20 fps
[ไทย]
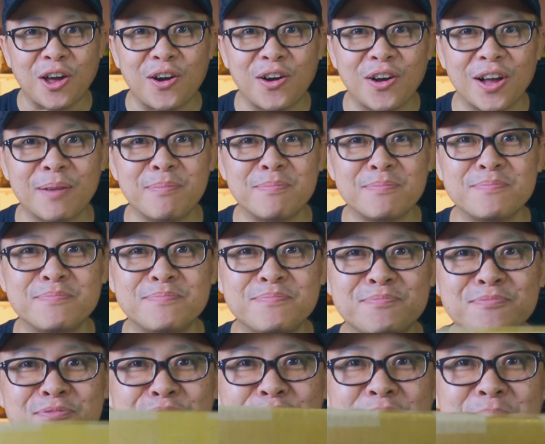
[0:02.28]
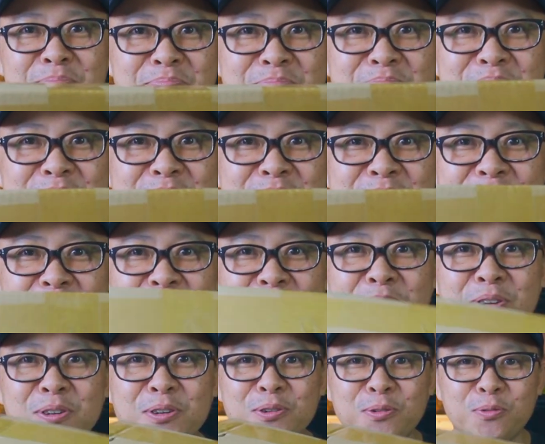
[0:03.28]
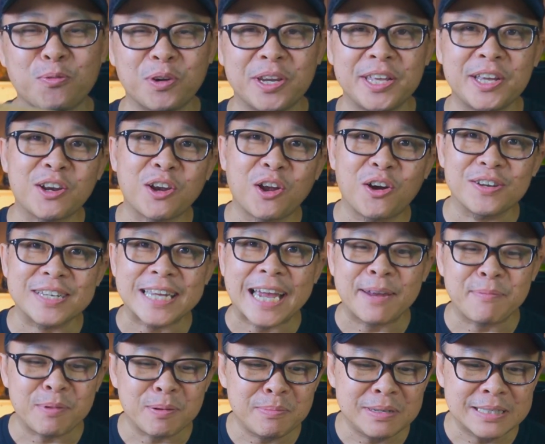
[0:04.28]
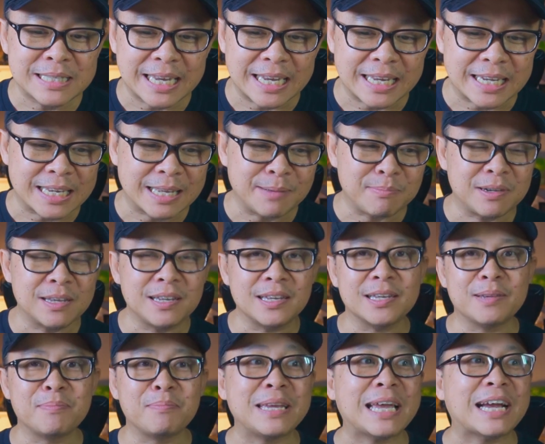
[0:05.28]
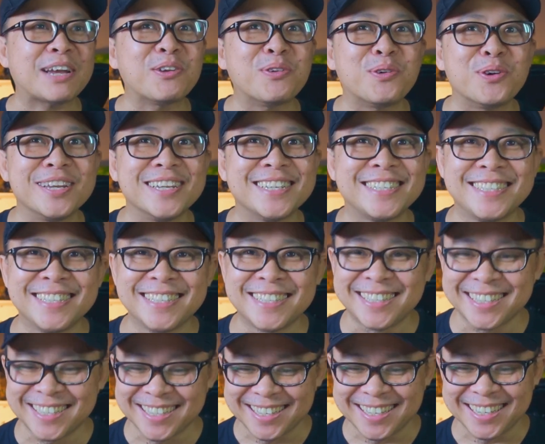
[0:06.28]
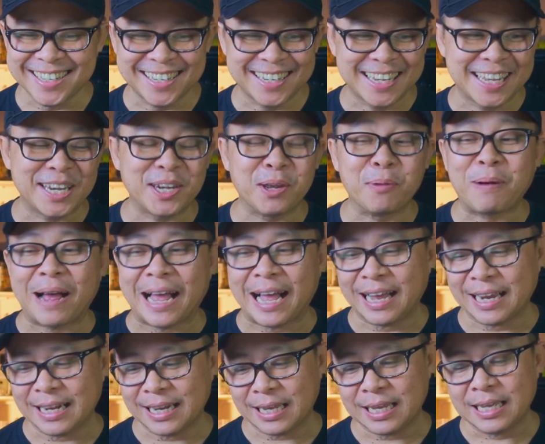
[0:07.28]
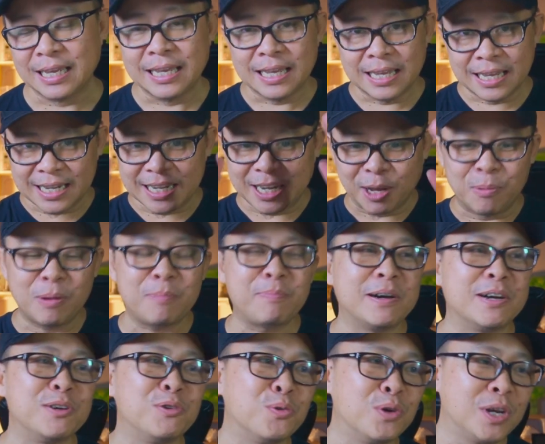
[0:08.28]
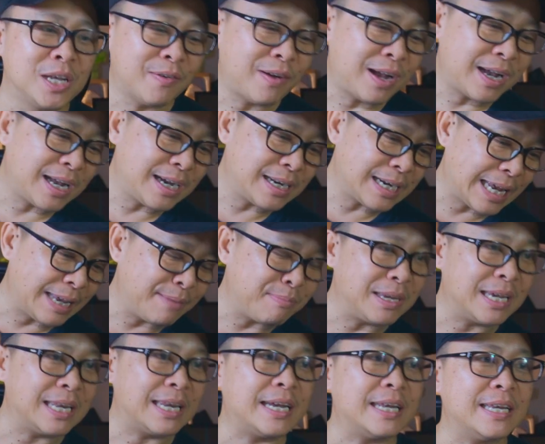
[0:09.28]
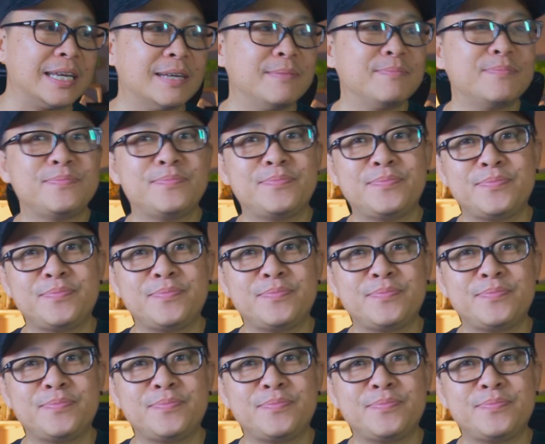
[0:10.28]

ล่องครับ ซึบวันนี้กล่องใหญ่เป็นพิเศษนะครับ ก็เลยไม่อยากโยน เดี๋ยวพังนะเดี๋ยวมาเปิดดูเลยว่าข้างในมีอะไรนะครับ